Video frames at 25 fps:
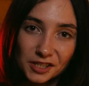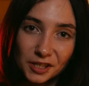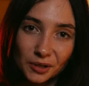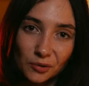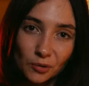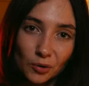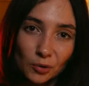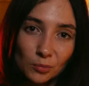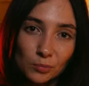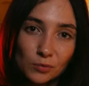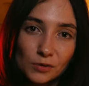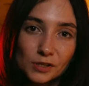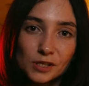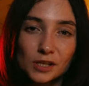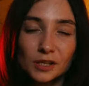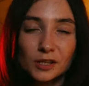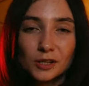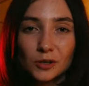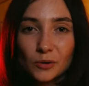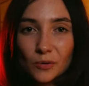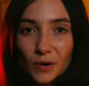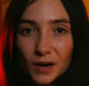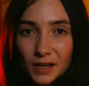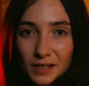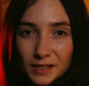такой будет
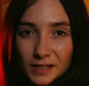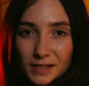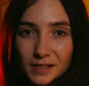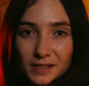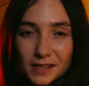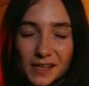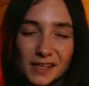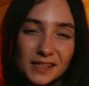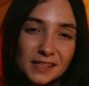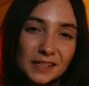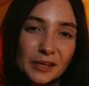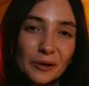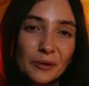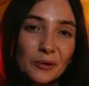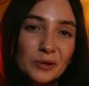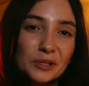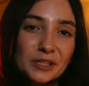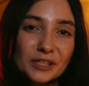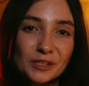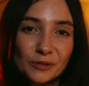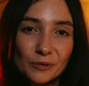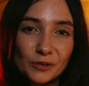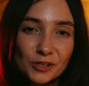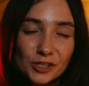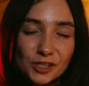нюанс. Есть такой
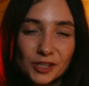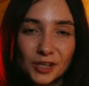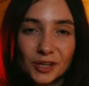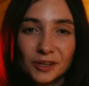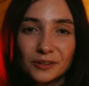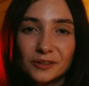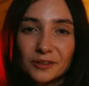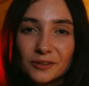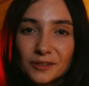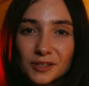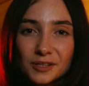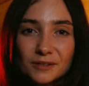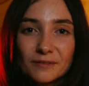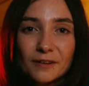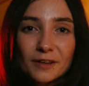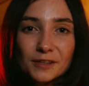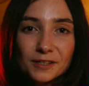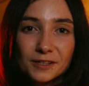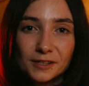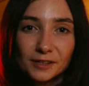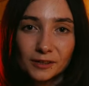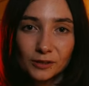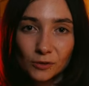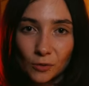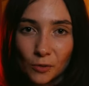источник, который
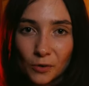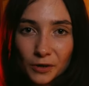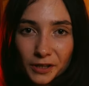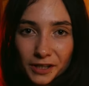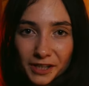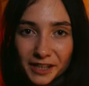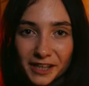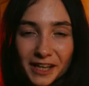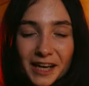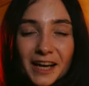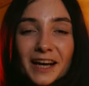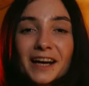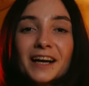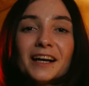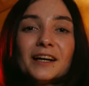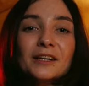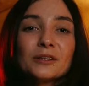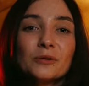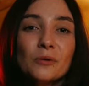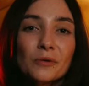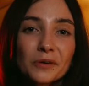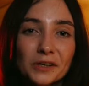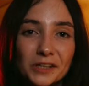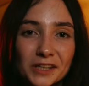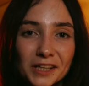называется Лори.
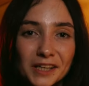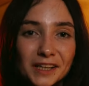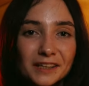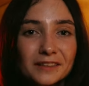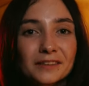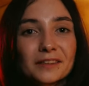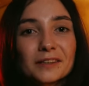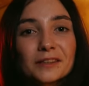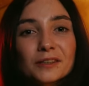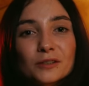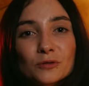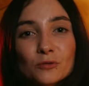Лори — это